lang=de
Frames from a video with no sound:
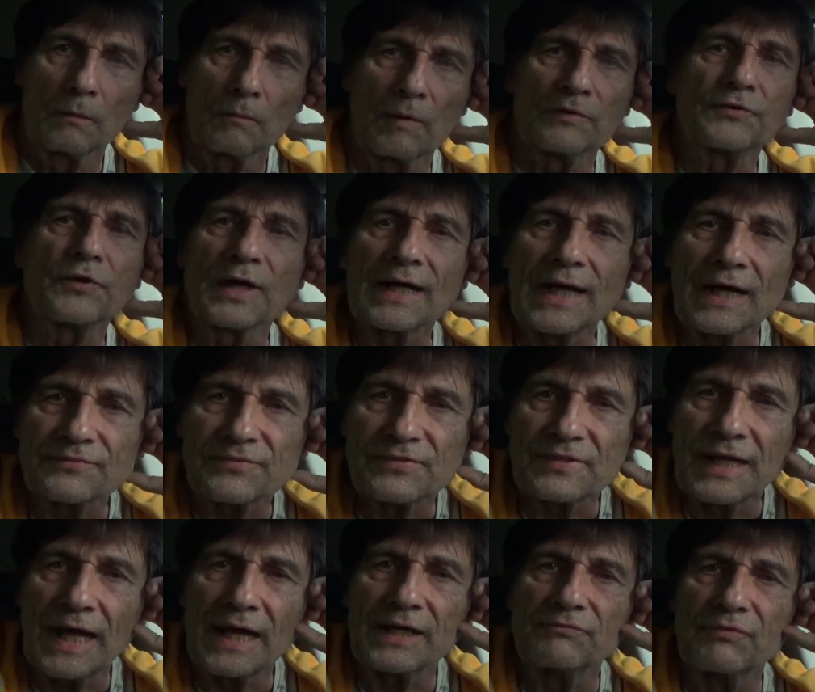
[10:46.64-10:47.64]
Also ein ganz
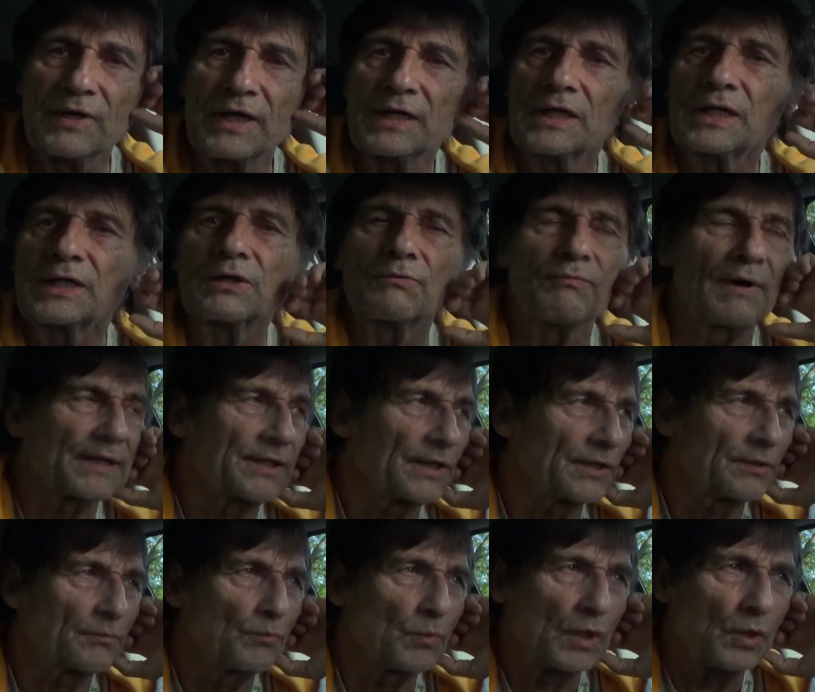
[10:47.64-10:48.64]
klein wenig
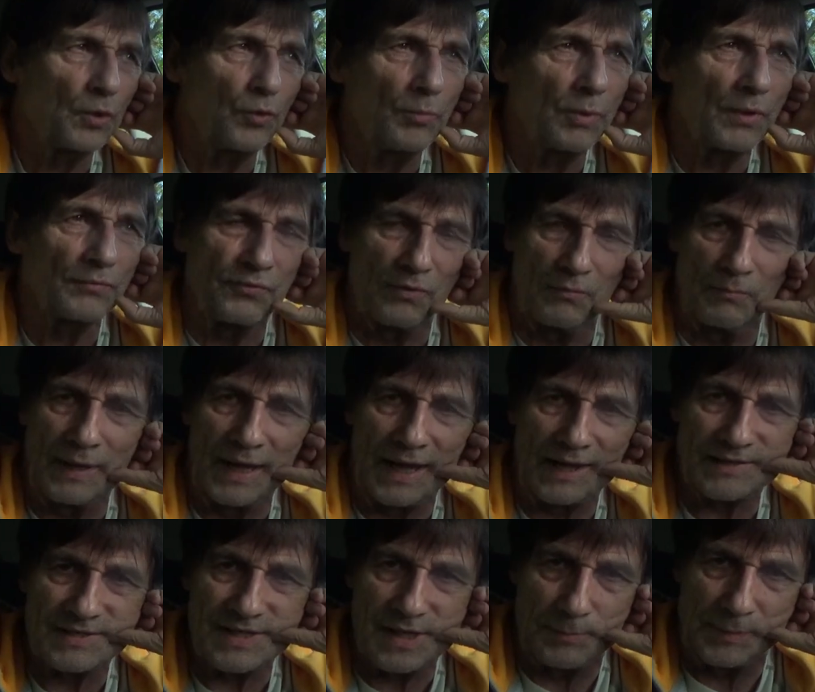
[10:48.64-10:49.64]
wandert immer rüber vom
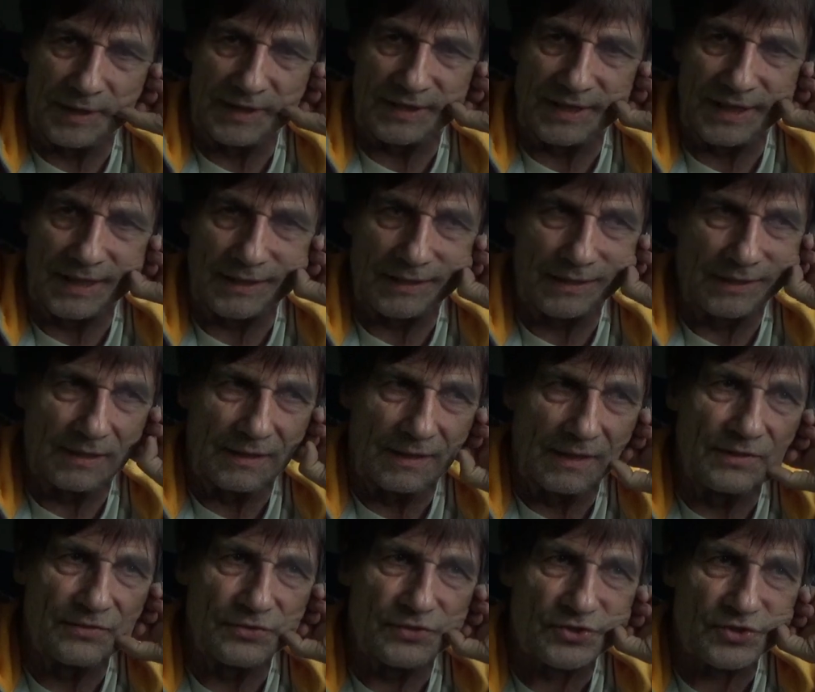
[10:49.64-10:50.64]
langsamen Denken
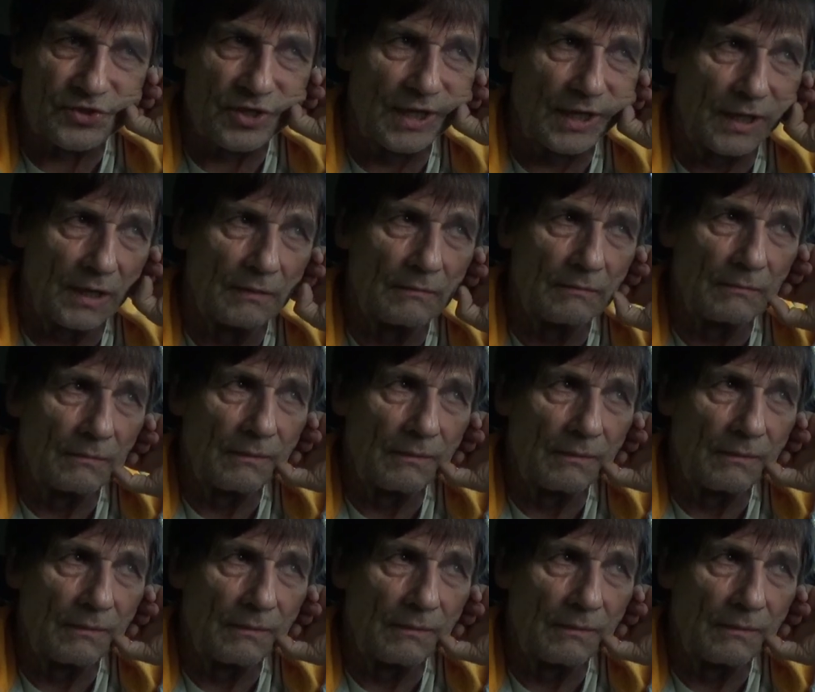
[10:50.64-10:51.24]
ins Schnelle.